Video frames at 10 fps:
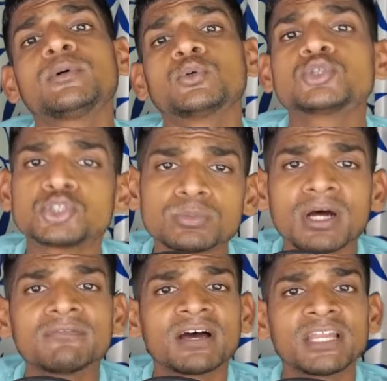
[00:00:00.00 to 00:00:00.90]
में उच्च
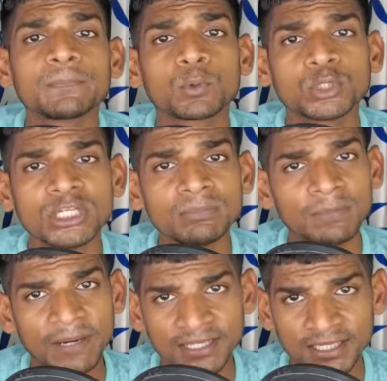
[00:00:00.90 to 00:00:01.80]
मान वाले प्रोटीन भी
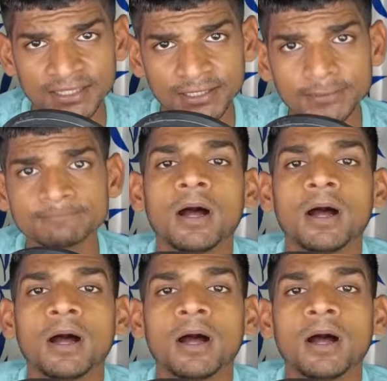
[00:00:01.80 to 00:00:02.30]
पाए जाते हैं